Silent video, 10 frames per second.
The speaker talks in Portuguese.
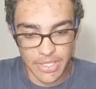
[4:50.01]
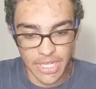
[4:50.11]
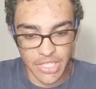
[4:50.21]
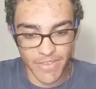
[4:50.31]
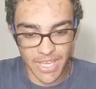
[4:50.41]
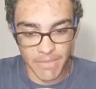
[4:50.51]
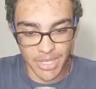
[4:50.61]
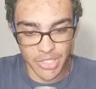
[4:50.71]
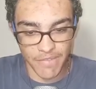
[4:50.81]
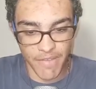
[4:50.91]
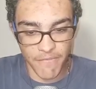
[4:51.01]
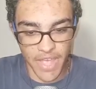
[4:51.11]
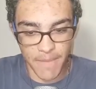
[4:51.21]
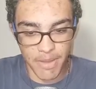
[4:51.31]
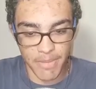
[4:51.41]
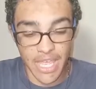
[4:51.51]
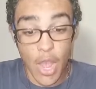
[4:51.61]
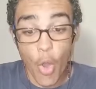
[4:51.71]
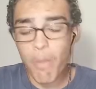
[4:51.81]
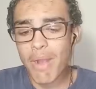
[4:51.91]
Se ele tiver aqui embaixo, já vai ferrar pra mim.
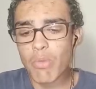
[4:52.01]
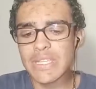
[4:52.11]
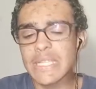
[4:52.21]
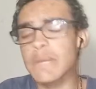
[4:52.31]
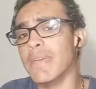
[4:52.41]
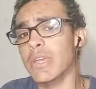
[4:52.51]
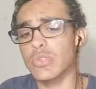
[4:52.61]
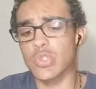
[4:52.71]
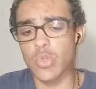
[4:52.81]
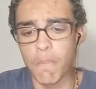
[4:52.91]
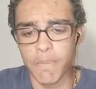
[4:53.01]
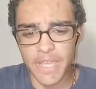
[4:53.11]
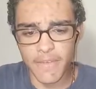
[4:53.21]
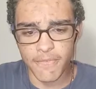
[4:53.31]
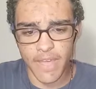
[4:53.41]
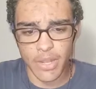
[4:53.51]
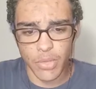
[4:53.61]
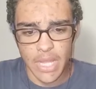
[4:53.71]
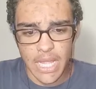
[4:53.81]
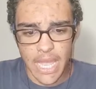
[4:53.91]
Uma coisa também que eu descobri,
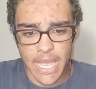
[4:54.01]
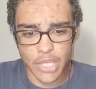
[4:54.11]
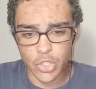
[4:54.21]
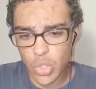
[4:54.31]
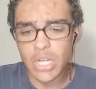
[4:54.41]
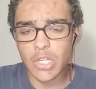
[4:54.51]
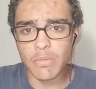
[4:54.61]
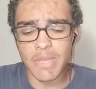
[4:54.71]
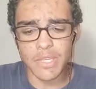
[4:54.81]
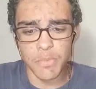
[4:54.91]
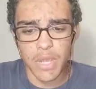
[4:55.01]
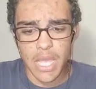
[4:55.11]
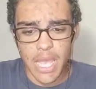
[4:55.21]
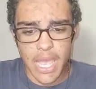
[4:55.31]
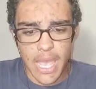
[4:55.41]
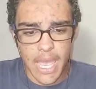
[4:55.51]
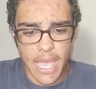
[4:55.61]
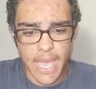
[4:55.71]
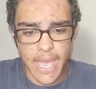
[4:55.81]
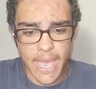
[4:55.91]
velho, é, jogando mesmo,
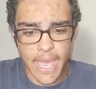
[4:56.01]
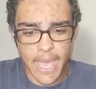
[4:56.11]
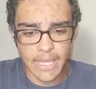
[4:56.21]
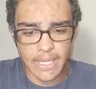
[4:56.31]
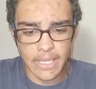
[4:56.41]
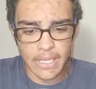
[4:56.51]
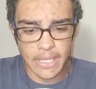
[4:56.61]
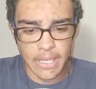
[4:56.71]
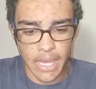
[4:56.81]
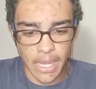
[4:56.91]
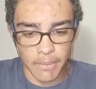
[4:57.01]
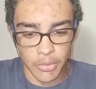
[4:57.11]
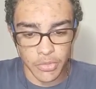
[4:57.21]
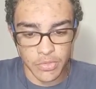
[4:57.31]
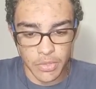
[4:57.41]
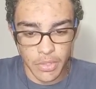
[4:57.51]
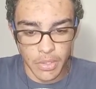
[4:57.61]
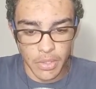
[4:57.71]
é... Ai, meu Deus.